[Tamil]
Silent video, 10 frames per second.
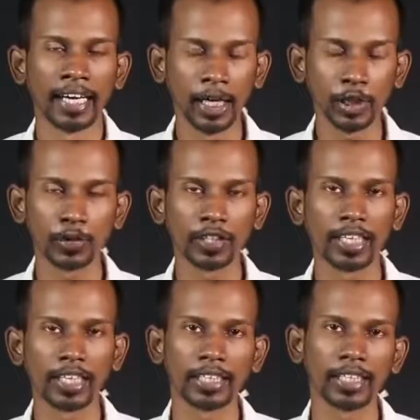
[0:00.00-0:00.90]

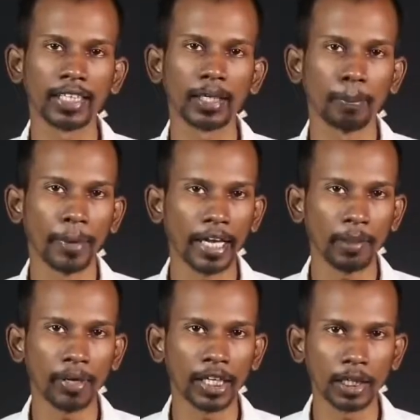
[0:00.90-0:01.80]
எழுதுவதற்கு
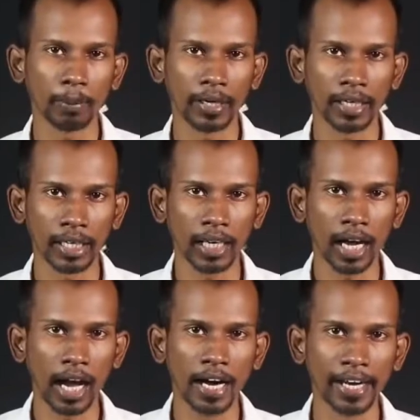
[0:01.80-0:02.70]
பயன்படுத்தப்பட்ட
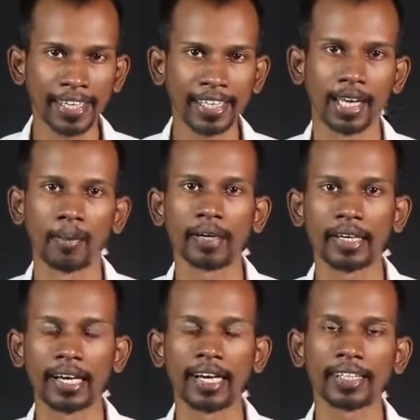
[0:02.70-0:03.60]
ஆணி
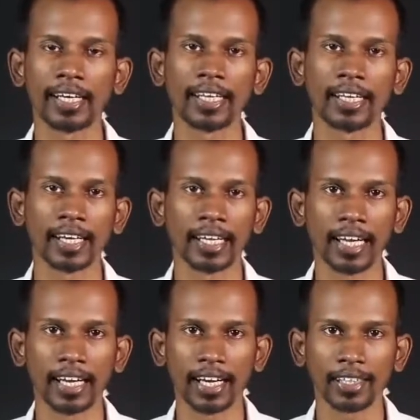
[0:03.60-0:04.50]
அப்படின்னு எழுத்தாணிக்கான
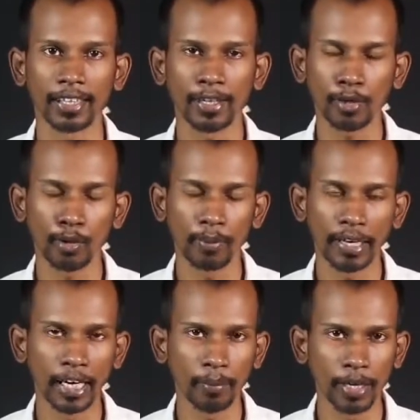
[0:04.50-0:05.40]
இலக்கணத்தை ரொம்ப
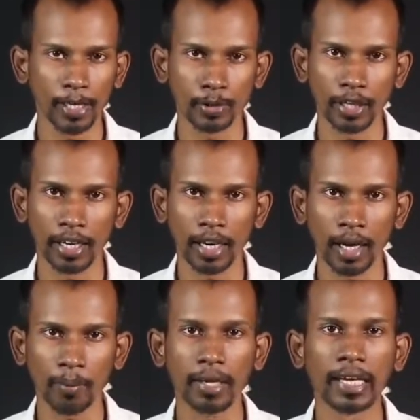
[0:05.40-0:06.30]
எளிமையாக
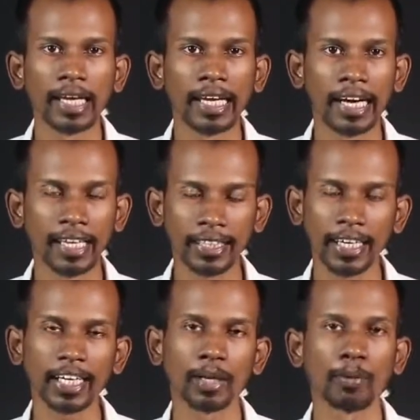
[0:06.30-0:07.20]
சொல்லிடலாம்
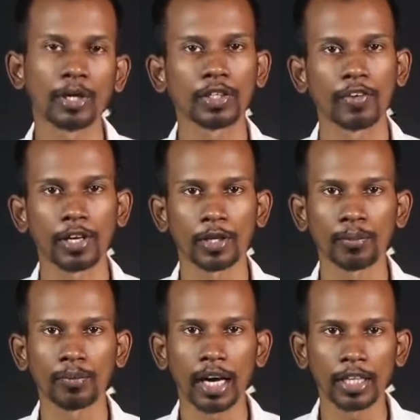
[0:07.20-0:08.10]
எழுத்தாணிகளை பொறுத்த
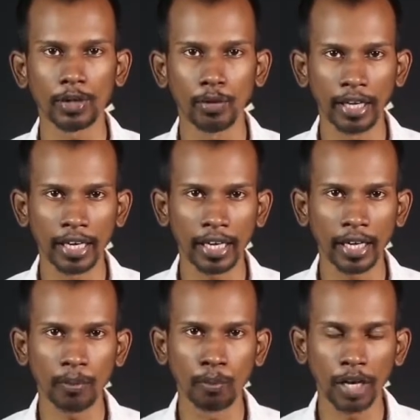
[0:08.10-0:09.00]
வரைக்கும் அதனுடைய
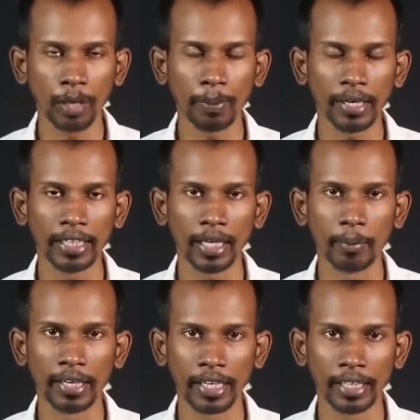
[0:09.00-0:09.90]
முனைப்பகுதி
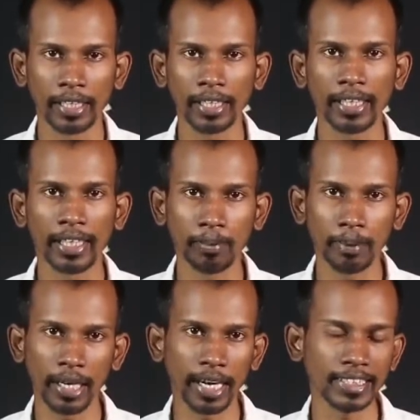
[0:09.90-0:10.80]
அப்படிங்கிறது
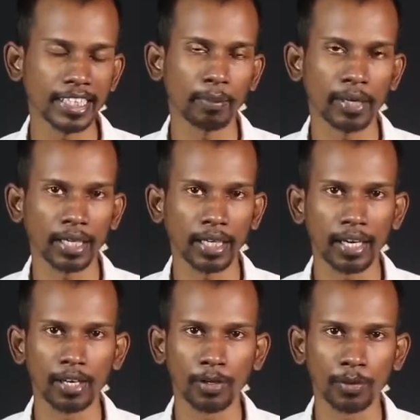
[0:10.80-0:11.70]
இரும்பினால்
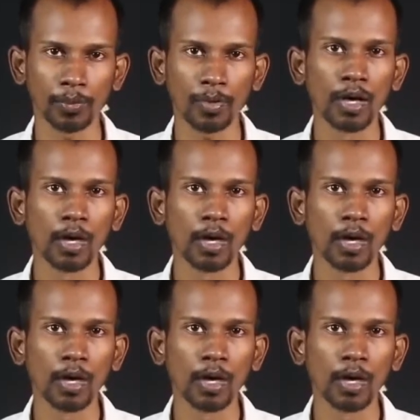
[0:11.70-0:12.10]
செய்யப்பட்டதாக இருக்கும்